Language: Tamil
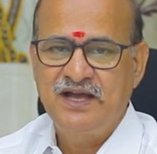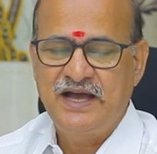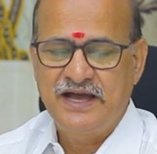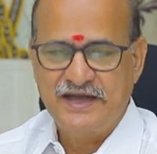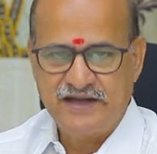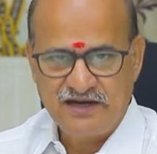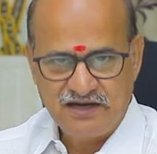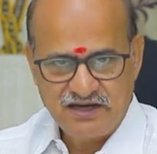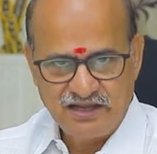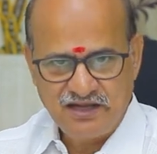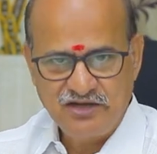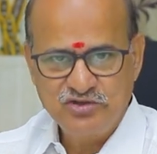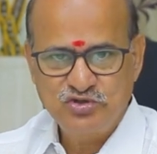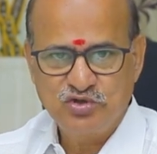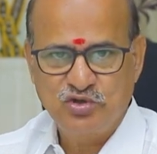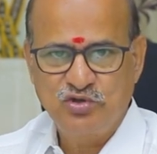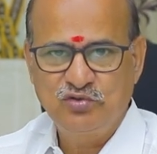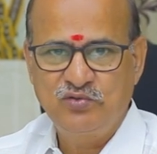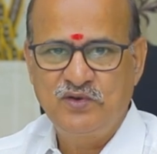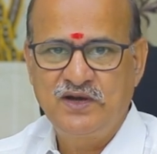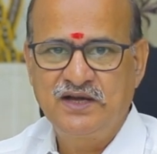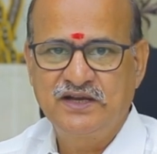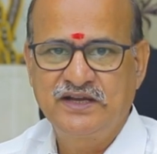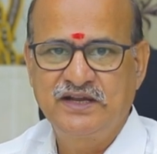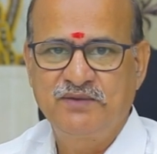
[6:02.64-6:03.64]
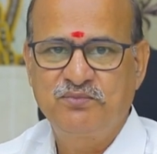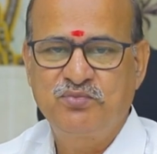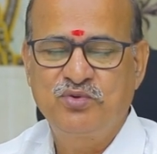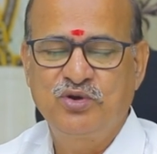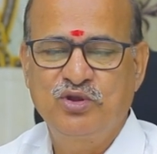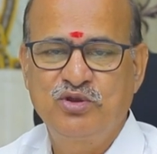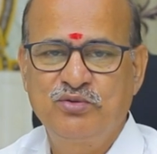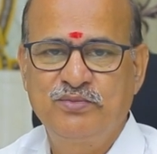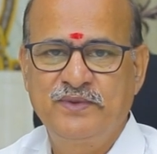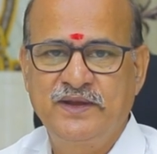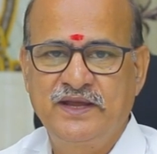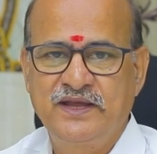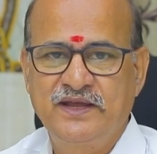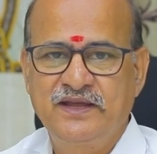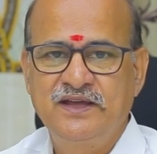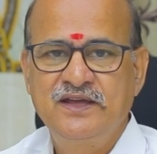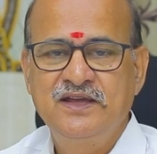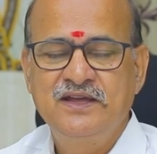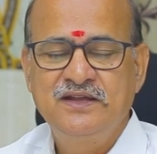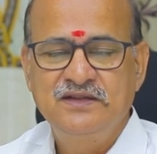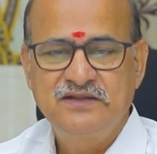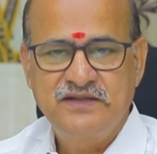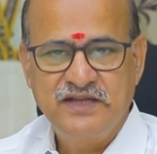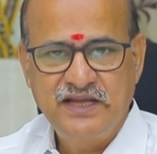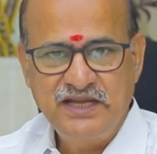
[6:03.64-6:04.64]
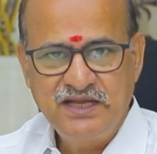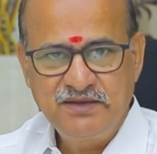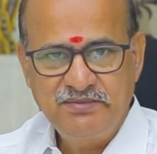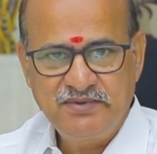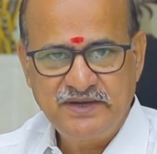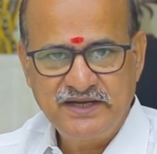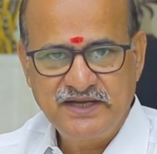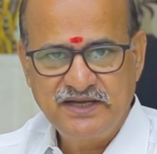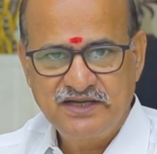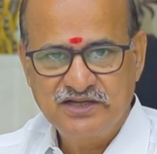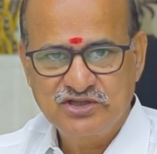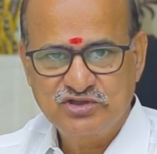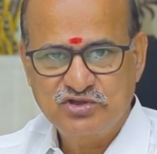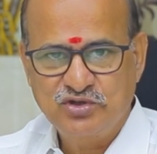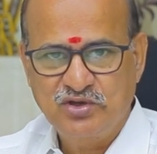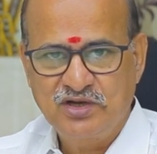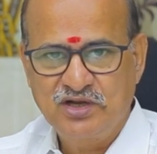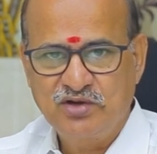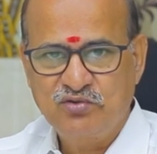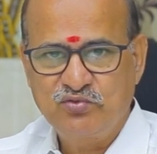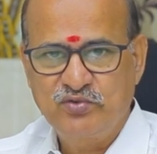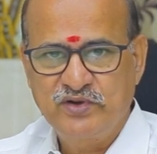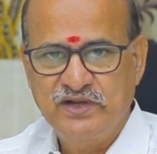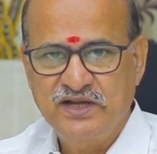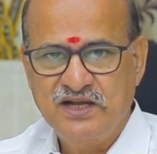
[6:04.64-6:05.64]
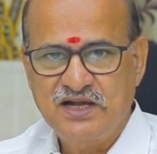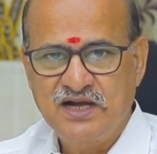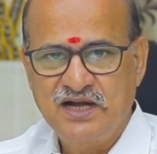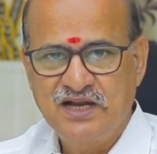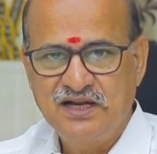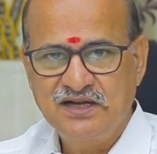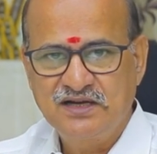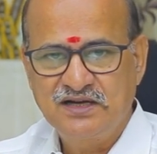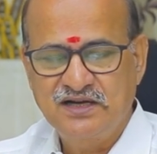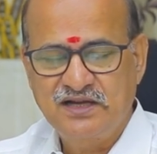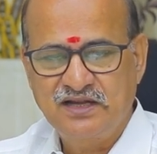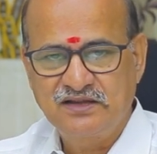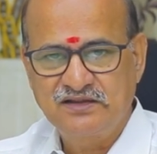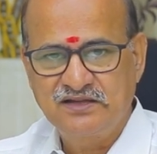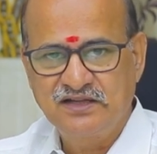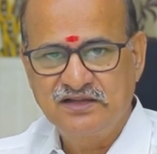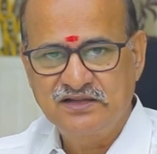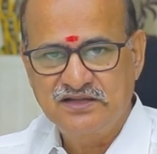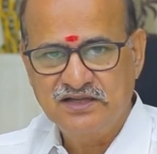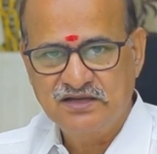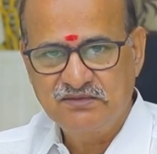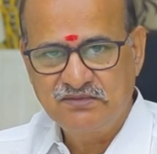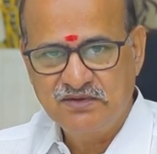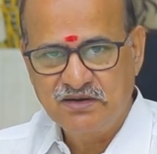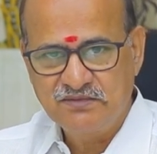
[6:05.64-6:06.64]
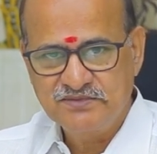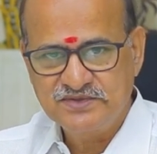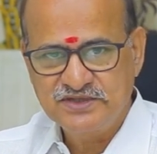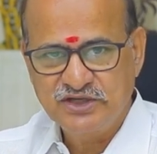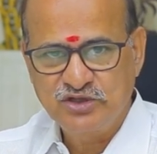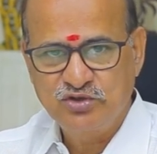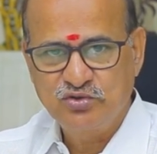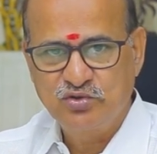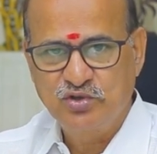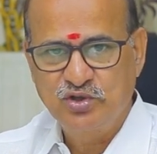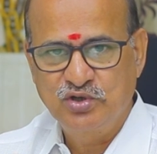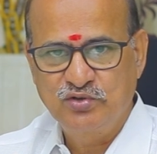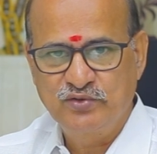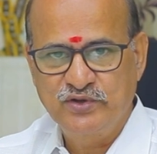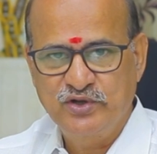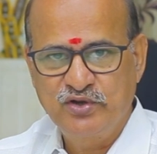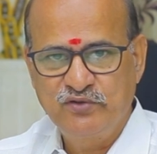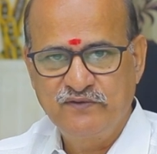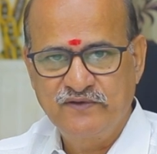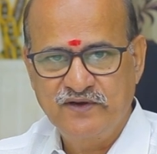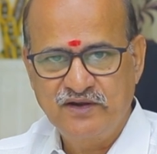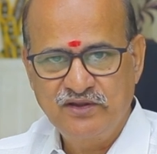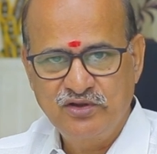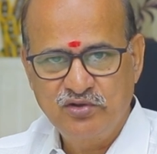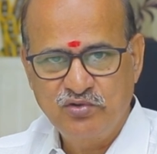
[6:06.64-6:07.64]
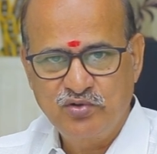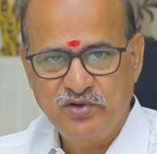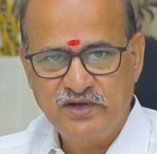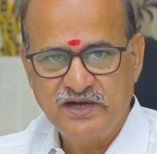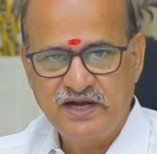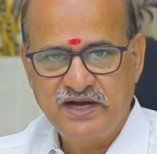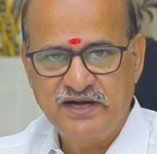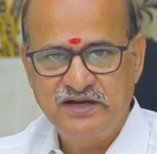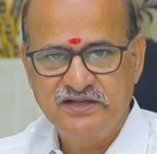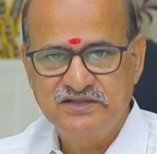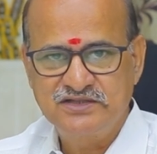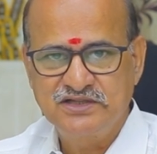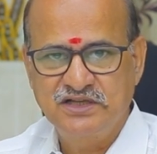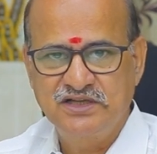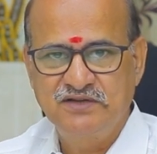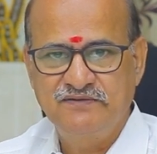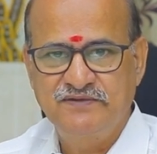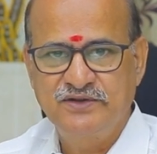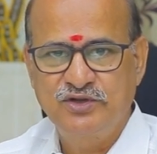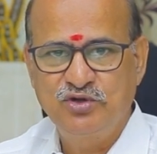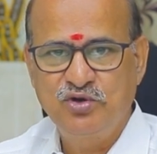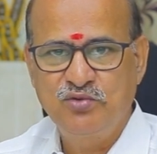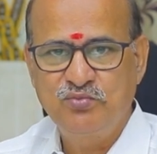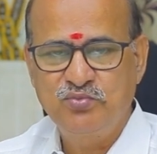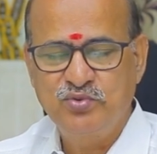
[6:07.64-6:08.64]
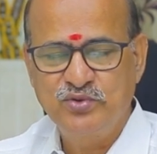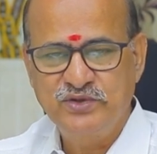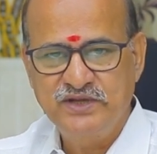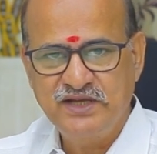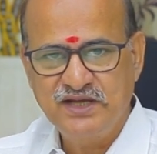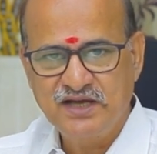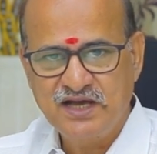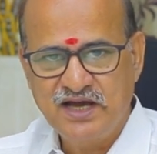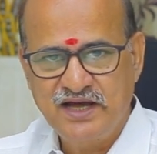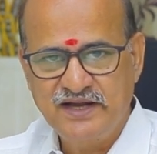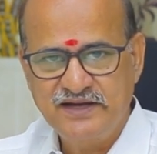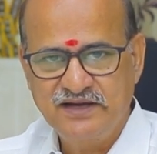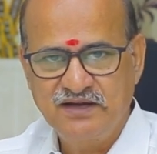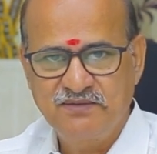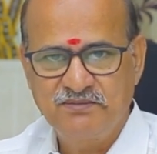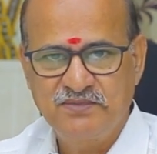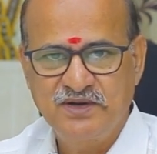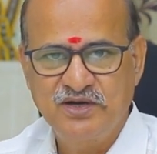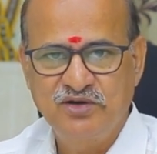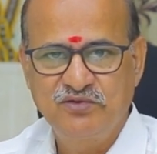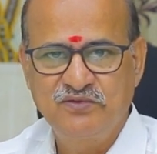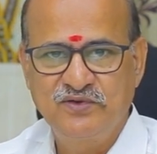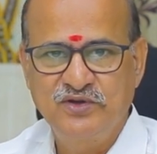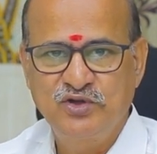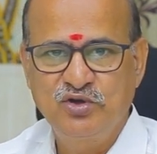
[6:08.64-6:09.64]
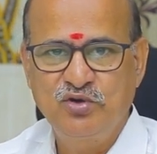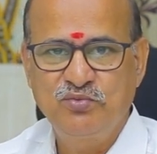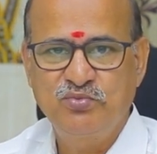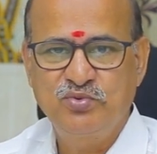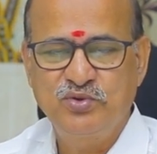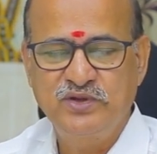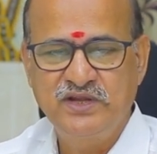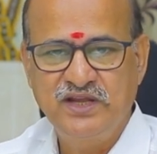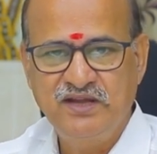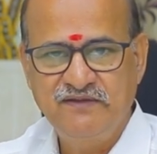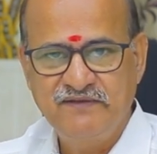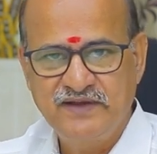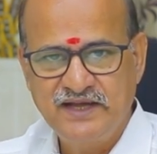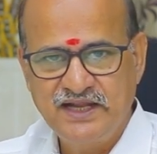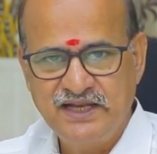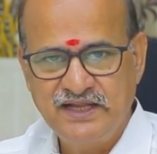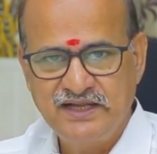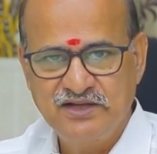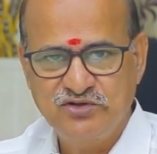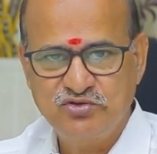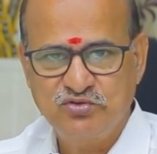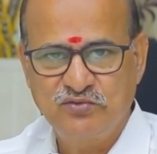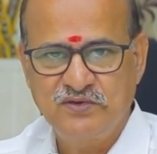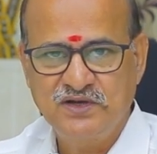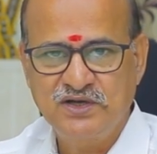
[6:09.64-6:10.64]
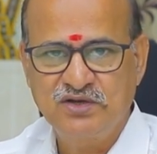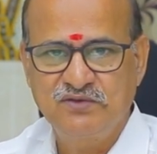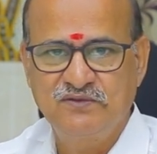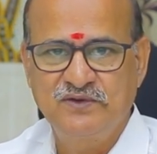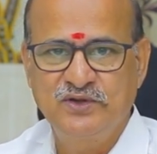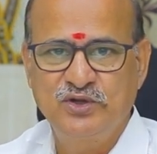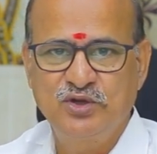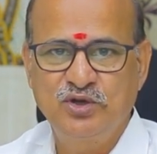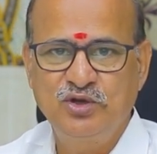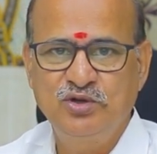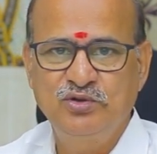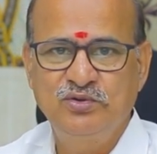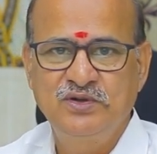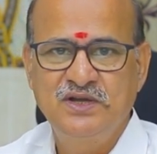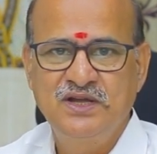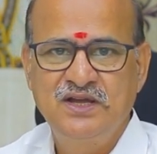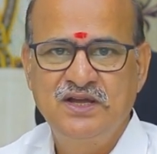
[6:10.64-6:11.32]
அதனால தான் சொல்லுவாங்க எப்பொழுதுமே தேய்பிறை என்று சொல்லக்கூடிய காலகட்டத்தில் திருமணம் செய்து கொள்வதோ விருந்து கொண்டாடி செல்லுவதோ புதிய காரியம் பண்ணுவதோ புதிய வேலையை துவக்குவதோ